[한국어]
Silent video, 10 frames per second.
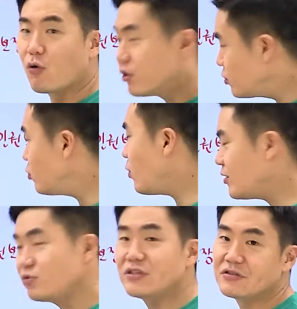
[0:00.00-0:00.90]

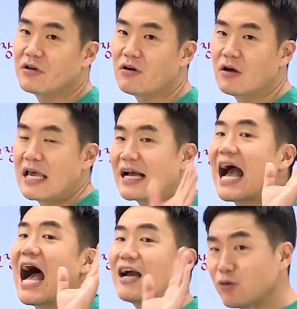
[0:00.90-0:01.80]
권고할 수 있어요.
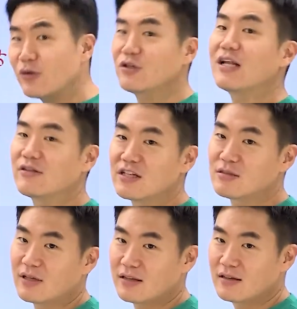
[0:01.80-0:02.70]
강요해서는 안
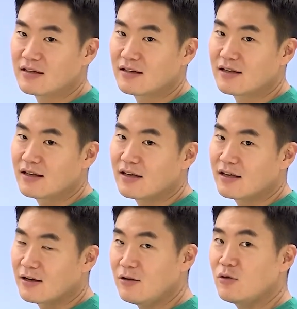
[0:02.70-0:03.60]
되지만.
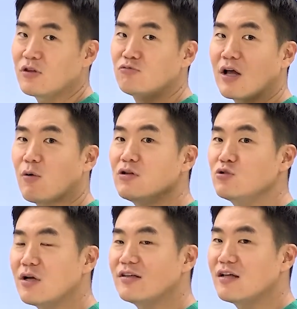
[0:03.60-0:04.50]
어? 우리가
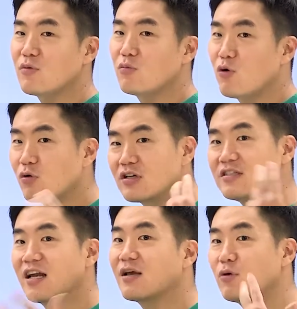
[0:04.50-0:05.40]
원조한다는 명목으로 그
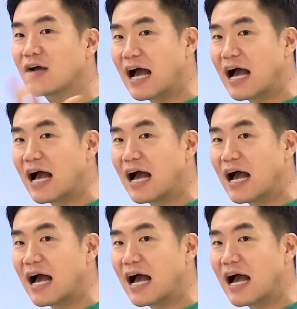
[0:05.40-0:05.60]
나라에게 뭘